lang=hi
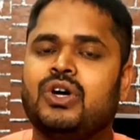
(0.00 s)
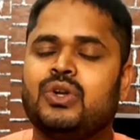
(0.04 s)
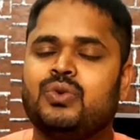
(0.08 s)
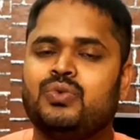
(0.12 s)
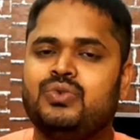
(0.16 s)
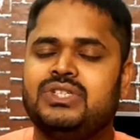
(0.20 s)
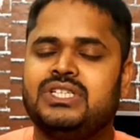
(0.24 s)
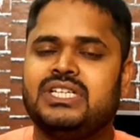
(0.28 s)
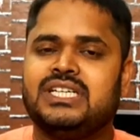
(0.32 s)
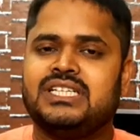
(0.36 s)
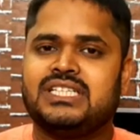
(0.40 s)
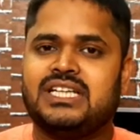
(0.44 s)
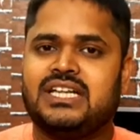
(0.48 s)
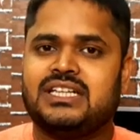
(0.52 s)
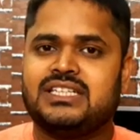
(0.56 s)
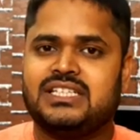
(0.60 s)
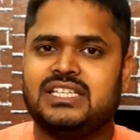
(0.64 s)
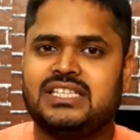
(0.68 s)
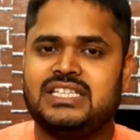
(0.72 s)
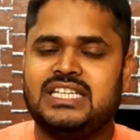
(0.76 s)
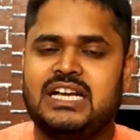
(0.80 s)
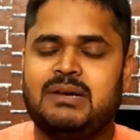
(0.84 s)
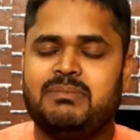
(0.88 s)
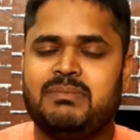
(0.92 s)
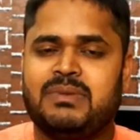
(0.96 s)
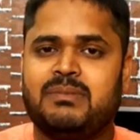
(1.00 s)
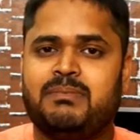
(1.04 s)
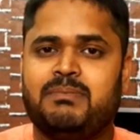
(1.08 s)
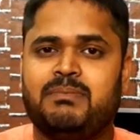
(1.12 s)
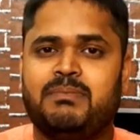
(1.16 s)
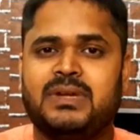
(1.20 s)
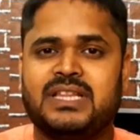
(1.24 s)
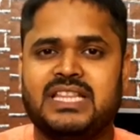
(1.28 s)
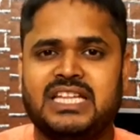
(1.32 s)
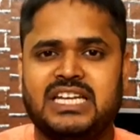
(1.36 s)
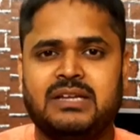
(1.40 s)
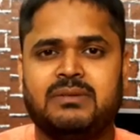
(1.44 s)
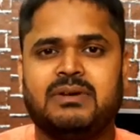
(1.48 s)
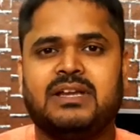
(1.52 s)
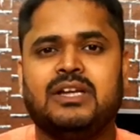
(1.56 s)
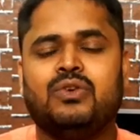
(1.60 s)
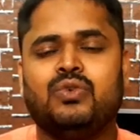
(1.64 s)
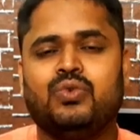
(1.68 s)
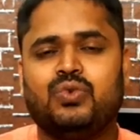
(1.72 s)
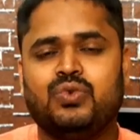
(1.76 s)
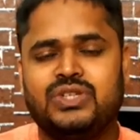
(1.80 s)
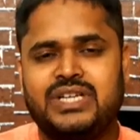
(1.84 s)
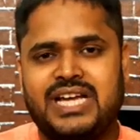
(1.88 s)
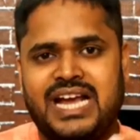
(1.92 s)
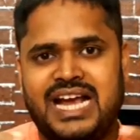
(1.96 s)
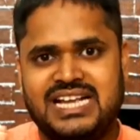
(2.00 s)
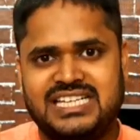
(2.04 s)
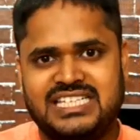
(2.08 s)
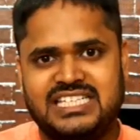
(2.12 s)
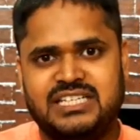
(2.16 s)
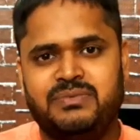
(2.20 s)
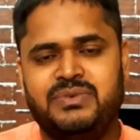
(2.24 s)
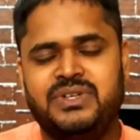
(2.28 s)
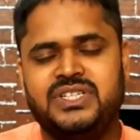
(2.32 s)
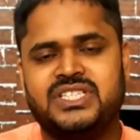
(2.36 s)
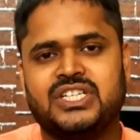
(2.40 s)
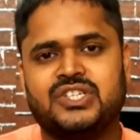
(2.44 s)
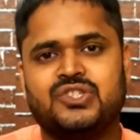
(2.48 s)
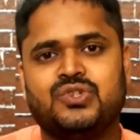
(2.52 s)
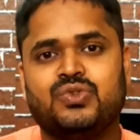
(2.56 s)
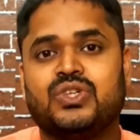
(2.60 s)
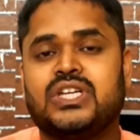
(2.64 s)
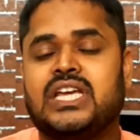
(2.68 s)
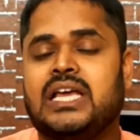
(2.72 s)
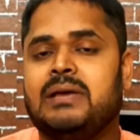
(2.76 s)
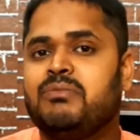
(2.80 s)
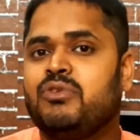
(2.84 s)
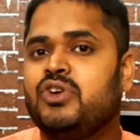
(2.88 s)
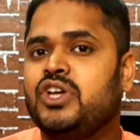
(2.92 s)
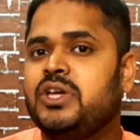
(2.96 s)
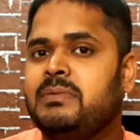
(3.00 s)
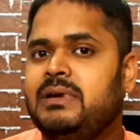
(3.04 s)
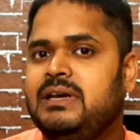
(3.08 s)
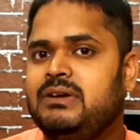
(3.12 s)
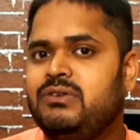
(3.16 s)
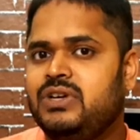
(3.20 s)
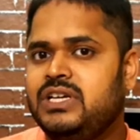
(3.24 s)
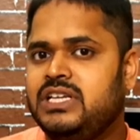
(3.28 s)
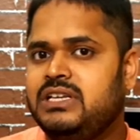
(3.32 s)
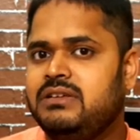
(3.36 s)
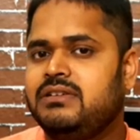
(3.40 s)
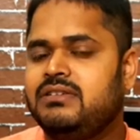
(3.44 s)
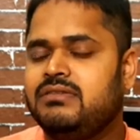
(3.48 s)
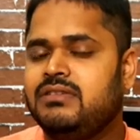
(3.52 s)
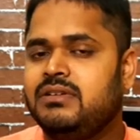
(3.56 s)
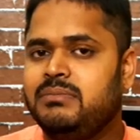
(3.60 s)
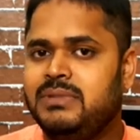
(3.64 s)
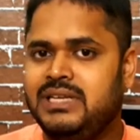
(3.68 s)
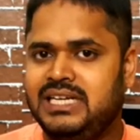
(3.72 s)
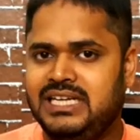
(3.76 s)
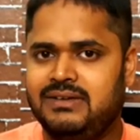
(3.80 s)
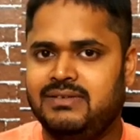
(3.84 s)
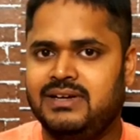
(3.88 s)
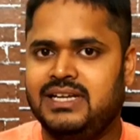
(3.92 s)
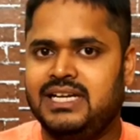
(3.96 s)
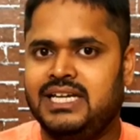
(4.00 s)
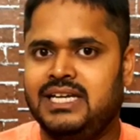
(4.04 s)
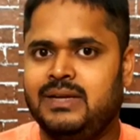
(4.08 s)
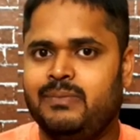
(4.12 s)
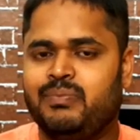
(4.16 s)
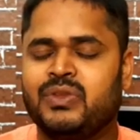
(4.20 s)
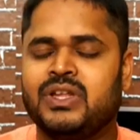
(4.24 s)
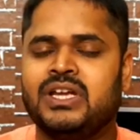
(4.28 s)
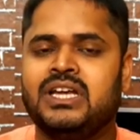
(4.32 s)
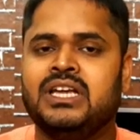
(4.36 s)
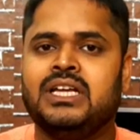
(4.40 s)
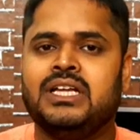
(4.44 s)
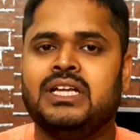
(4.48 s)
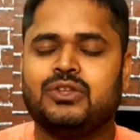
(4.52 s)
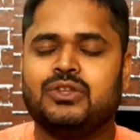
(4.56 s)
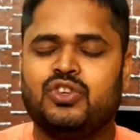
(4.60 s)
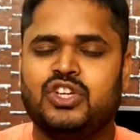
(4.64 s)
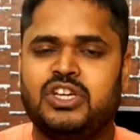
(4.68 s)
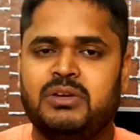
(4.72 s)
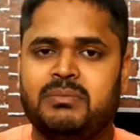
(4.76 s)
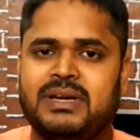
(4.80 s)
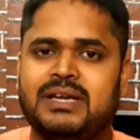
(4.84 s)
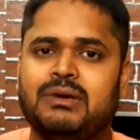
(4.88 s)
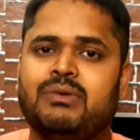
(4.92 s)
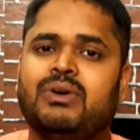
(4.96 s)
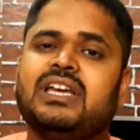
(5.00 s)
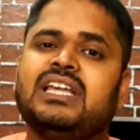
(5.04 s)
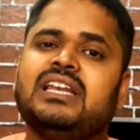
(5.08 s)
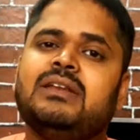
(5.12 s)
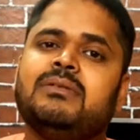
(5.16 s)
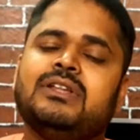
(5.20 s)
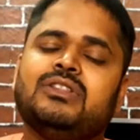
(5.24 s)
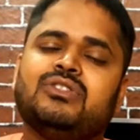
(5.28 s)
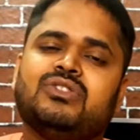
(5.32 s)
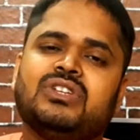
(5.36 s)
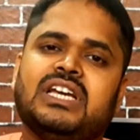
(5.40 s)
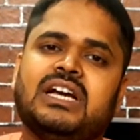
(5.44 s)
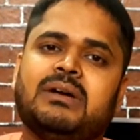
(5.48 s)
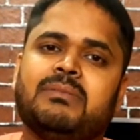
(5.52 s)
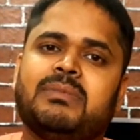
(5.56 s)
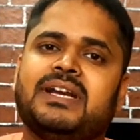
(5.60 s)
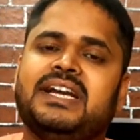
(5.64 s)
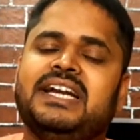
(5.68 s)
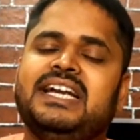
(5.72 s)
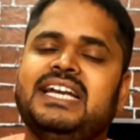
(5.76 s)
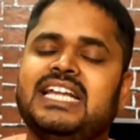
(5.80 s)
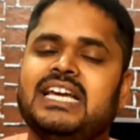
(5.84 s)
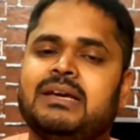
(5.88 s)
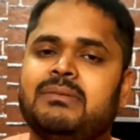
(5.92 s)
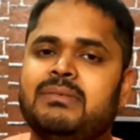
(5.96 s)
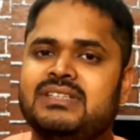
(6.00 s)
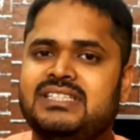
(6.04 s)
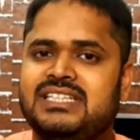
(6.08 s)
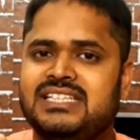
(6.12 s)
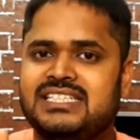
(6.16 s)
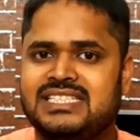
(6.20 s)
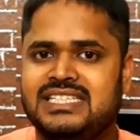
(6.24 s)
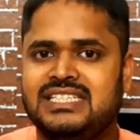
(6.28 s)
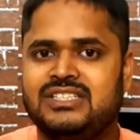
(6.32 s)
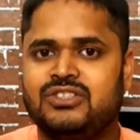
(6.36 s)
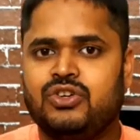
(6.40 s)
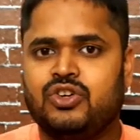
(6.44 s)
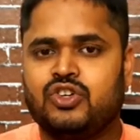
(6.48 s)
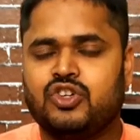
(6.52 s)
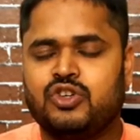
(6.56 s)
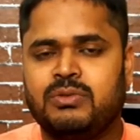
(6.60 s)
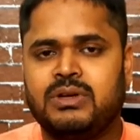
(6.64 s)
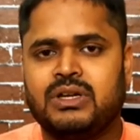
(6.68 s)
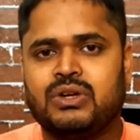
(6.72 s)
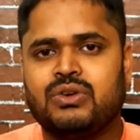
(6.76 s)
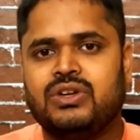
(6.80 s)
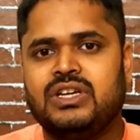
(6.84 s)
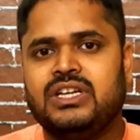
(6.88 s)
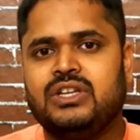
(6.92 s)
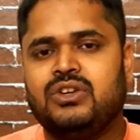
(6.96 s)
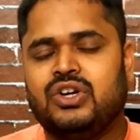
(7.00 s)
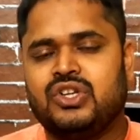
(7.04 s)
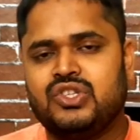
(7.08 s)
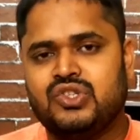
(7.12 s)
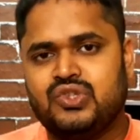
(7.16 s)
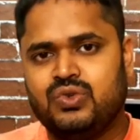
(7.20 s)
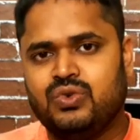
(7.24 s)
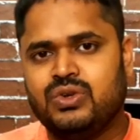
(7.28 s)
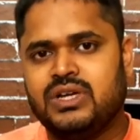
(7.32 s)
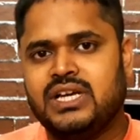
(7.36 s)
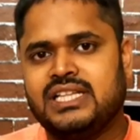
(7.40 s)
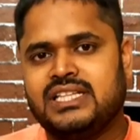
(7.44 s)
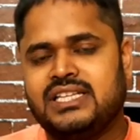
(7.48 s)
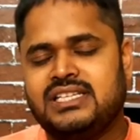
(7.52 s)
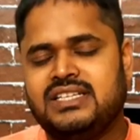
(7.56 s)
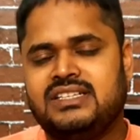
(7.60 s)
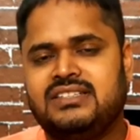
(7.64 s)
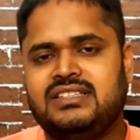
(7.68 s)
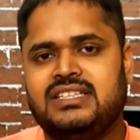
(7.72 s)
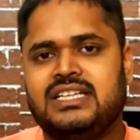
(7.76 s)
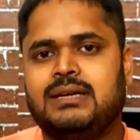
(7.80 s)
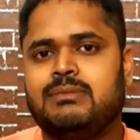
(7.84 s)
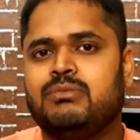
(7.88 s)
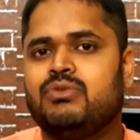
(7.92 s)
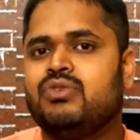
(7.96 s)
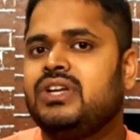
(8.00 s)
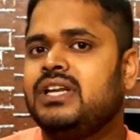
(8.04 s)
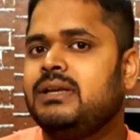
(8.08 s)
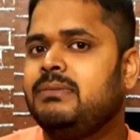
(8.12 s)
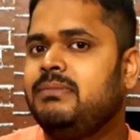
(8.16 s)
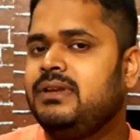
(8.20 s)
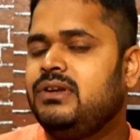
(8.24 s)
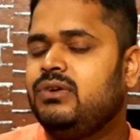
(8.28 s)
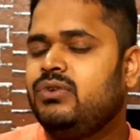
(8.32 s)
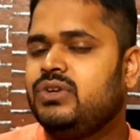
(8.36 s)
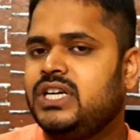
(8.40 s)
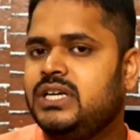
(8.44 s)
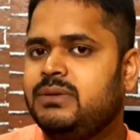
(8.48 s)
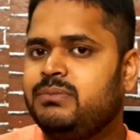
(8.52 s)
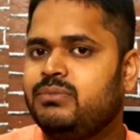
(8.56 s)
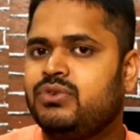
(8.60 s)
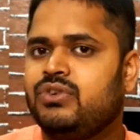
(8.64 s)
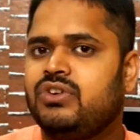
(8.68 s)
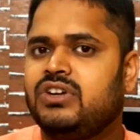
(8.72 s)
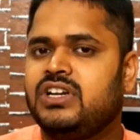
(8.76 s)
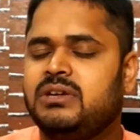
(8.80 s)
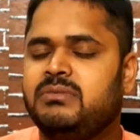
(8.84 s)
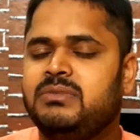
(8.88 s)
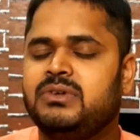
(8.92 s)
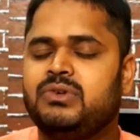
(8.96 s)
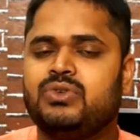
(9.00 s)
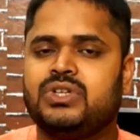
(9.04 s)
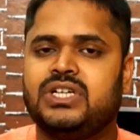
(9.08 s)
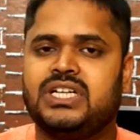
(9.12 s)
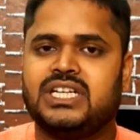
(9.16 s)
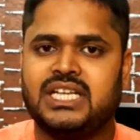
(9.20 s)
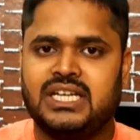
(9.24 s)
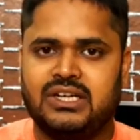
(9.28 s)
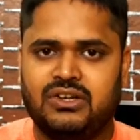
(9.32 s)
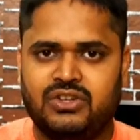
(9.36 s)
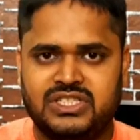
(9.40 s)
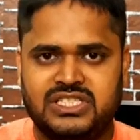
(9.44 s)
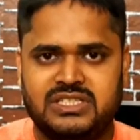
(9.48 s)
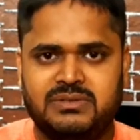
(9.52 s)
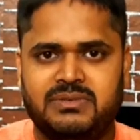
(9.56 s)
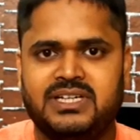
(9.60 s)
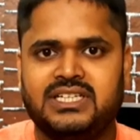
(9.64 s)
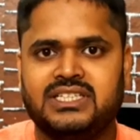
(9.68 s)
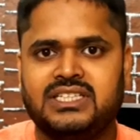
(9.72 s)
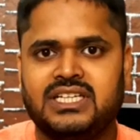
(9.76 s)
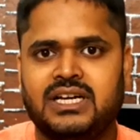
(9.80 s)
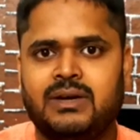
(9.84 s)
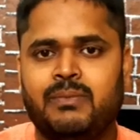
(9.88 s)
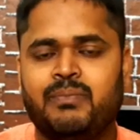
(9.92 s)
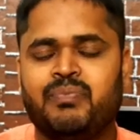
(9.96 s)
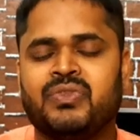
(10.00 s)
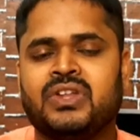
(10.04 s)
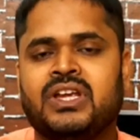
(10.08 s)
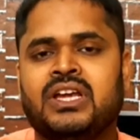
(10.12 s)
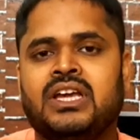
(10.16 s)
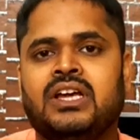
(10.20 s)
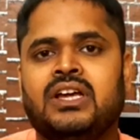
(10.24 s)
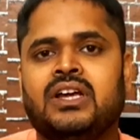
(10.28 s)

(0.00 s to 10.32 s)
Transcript: और उसी के साथ साथ यहाँ पर बताने वाला हूँ कुछ ऐसे फीचर जो कि आपको एम आई वाई इलेवन में मिलने वाला है तो एम आई वाई इलेवन तो यहाँ पर इंडिया में सिक्सटीन अक्टूबर को ही लॉन्च हो गया था जिस दिन आपको रेडमी नोटेड प्रो और रेडमी नोटेड का लॉन्च इवेंट था